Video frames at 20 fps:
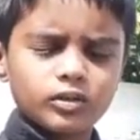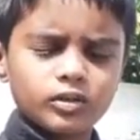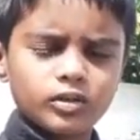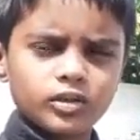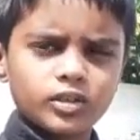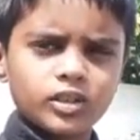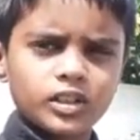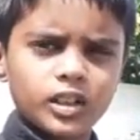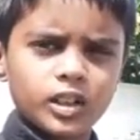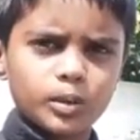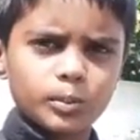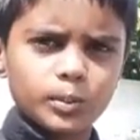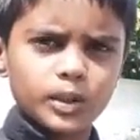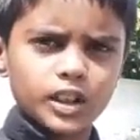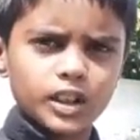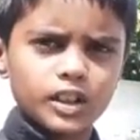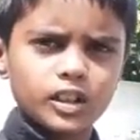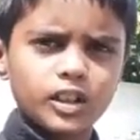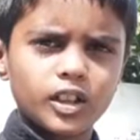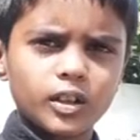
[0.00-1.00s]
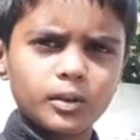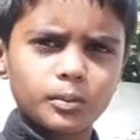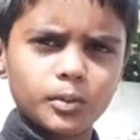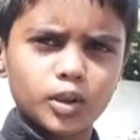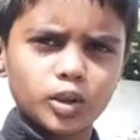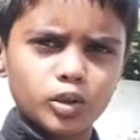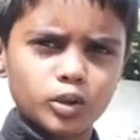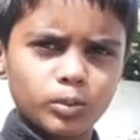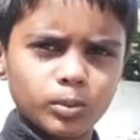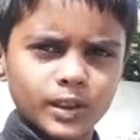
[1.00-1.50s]
उस गाँव में एक घर
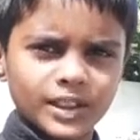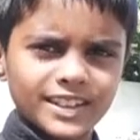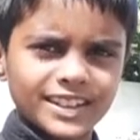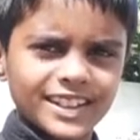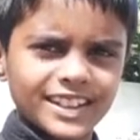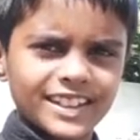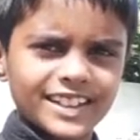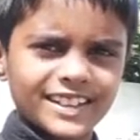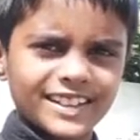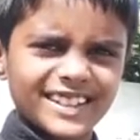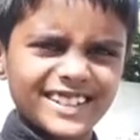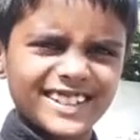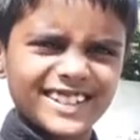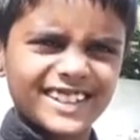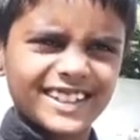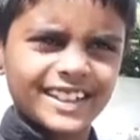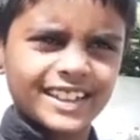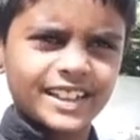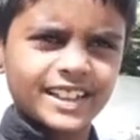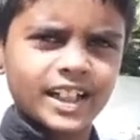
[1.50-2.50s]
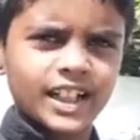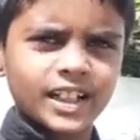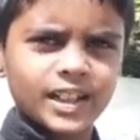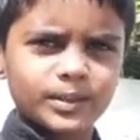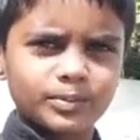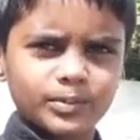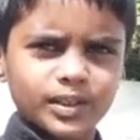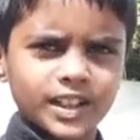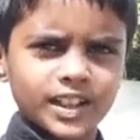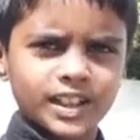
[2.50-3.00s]
में दो बच्चे रहते थे एक का
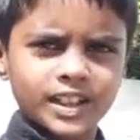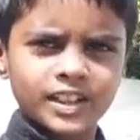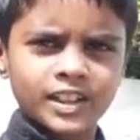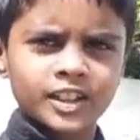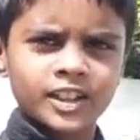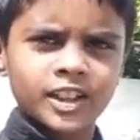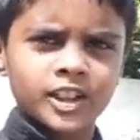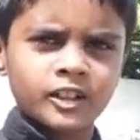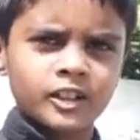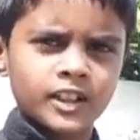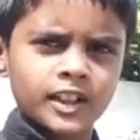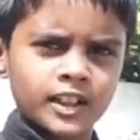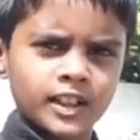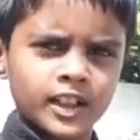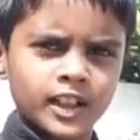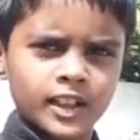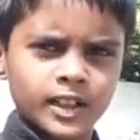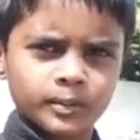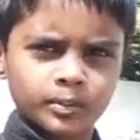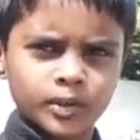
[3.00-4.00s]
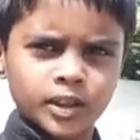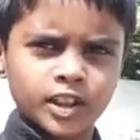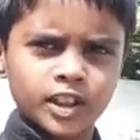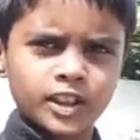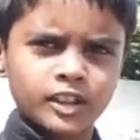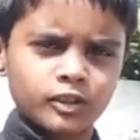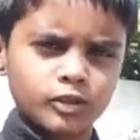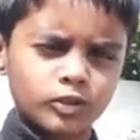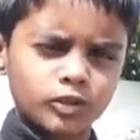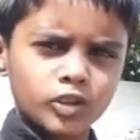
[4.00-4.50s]
नाम था रिंकी और एक का नाम था
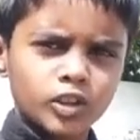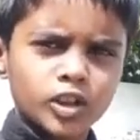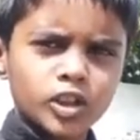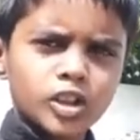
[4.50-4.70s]
टिंकू